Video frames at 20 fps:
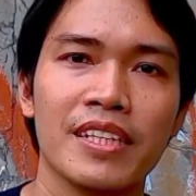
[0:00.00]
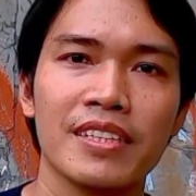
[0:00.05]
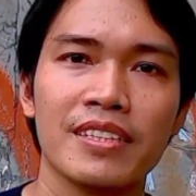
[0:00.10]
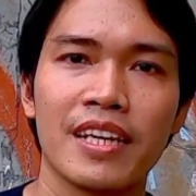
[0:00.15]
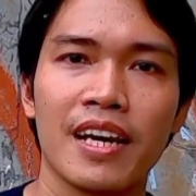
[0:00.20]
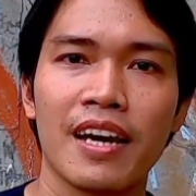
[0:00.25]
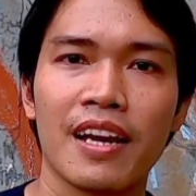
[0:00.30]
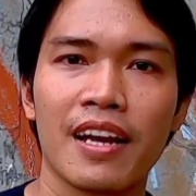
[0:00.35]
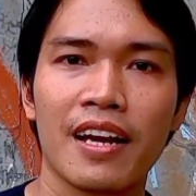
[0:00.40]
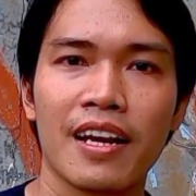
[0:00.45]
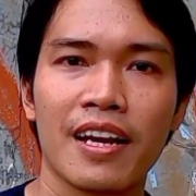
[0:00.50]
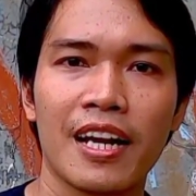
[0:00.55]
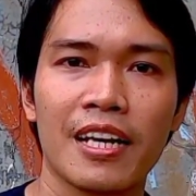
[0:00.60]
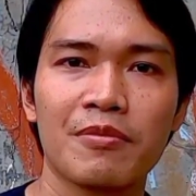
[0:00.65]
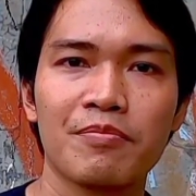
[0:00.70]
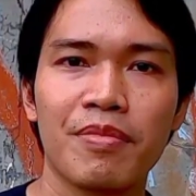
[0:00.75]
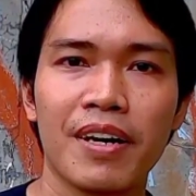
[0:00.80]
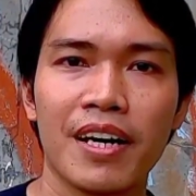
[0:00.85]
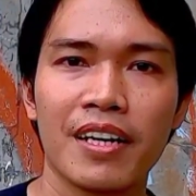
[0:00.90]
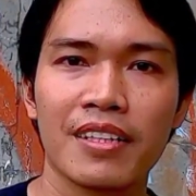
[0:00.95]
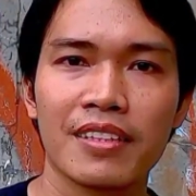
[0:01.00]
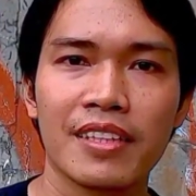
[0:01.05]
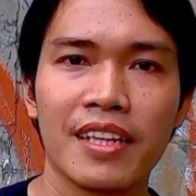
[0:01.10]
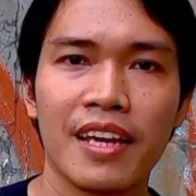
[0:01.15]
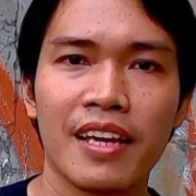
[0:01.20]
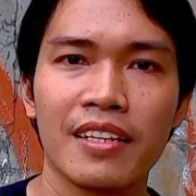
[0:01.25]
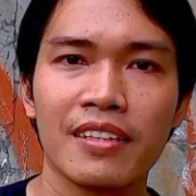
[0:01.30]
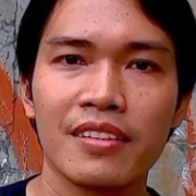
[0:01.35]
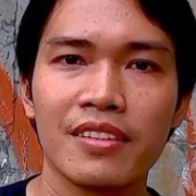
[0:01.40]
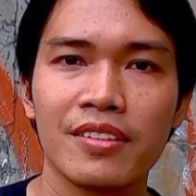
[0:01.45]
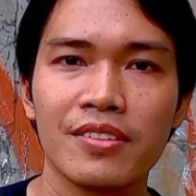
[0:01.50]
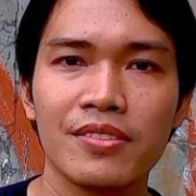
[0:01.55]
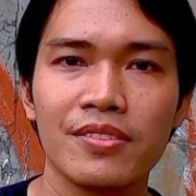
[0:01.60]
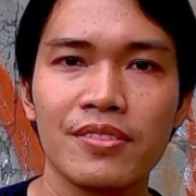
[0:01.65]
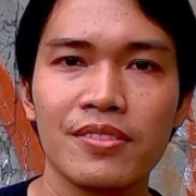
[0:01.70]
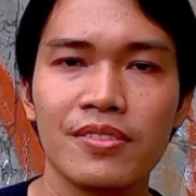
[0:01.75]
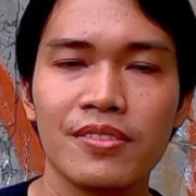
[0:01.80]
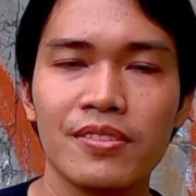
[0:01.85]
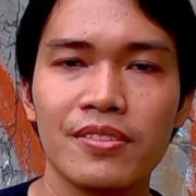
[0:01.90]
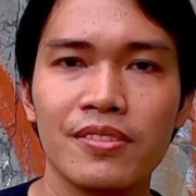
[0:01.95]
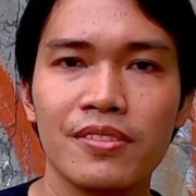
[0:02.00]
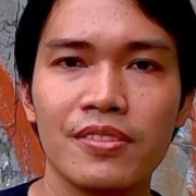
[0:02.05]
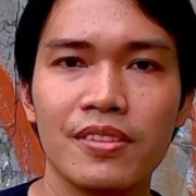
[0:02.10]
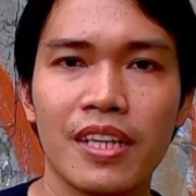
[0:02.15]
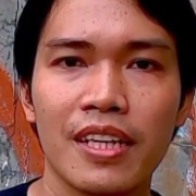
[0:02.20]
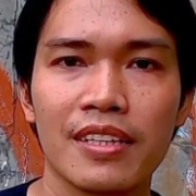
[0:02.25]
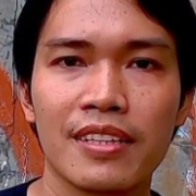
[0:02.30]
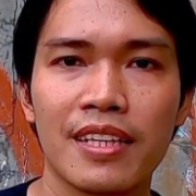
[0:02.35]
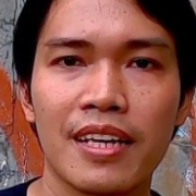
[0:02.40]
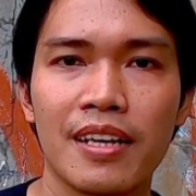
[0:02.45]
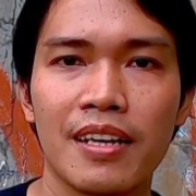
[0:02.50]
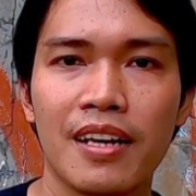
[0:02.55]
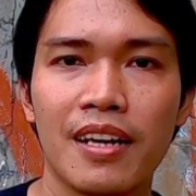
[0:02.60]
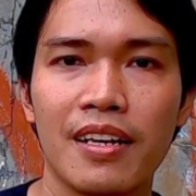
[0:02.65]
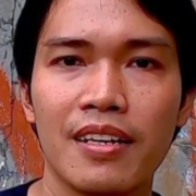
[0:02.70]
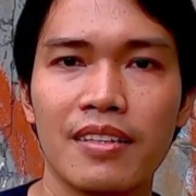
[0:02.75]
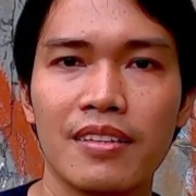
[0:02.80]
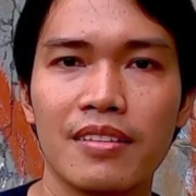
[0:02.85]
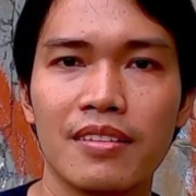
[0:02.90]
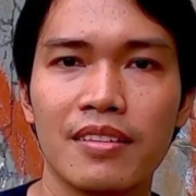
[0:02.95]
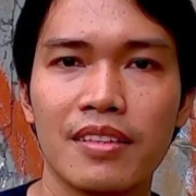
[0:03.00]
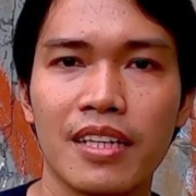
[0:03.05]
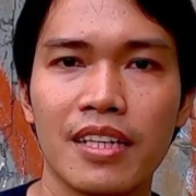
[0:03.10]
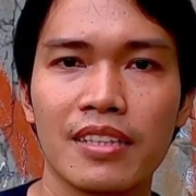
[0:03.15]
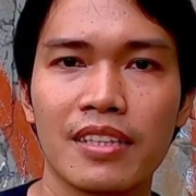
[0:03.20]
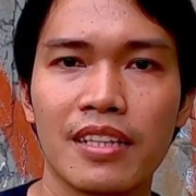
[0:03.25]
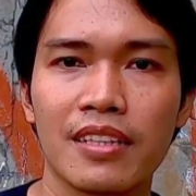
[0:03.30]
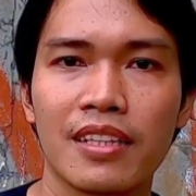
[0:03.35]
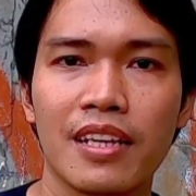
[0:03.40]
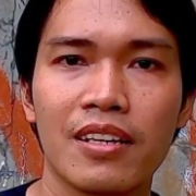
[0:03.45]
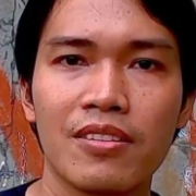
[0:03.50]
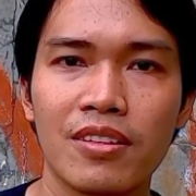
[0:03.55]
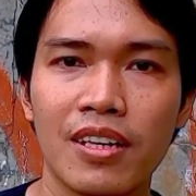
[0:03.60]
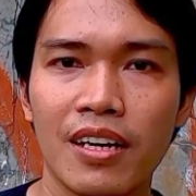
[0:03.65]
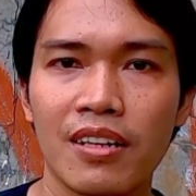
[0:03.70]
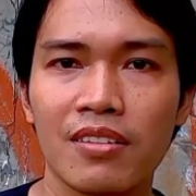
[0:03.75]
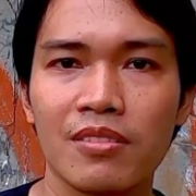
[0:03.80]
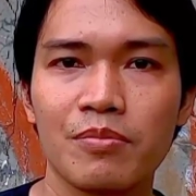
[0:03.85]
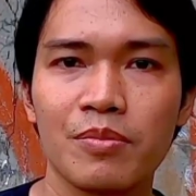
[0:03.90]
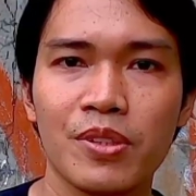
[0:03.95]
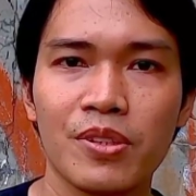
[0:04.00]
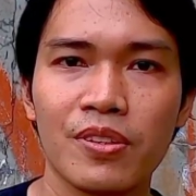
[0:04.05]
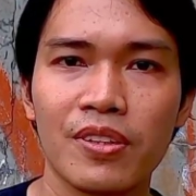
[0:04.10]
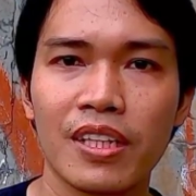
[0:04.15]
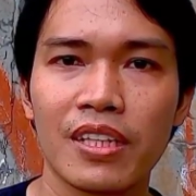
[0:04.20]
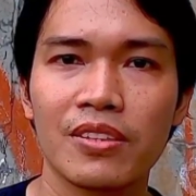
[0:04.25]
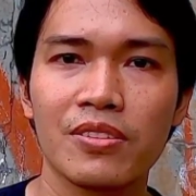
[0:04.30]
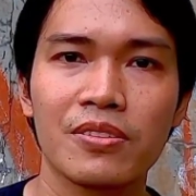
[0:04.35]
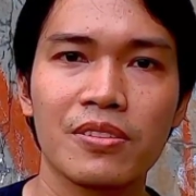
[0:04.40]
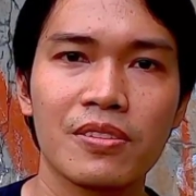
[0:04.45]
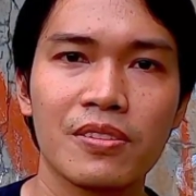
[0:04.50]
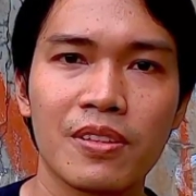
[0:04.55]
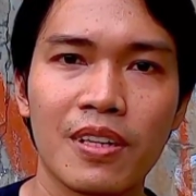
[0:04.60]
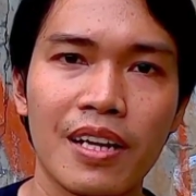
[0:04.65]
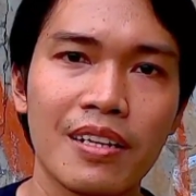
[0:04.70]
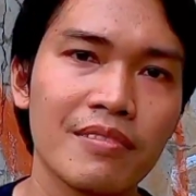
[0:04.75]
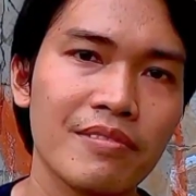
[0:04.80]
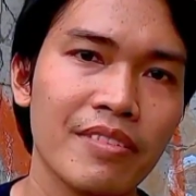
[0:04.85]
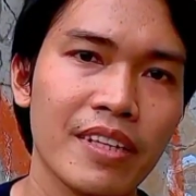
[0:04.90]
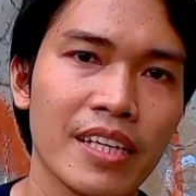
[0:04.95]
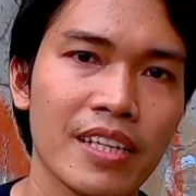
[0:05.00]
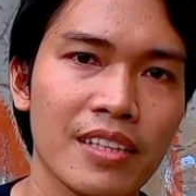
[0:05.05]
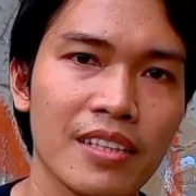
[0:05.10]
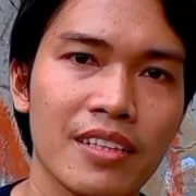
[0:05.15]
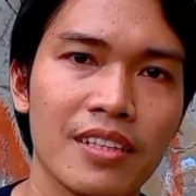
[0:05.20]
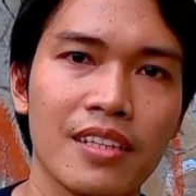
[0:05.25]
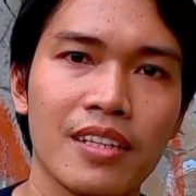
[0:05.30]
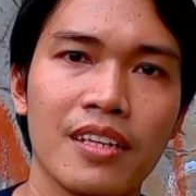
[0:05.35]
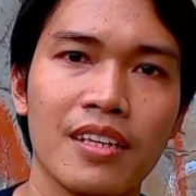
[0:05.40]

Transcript: jadi cara gampangnya itu kita kita tahu kalau burung itu kurang fit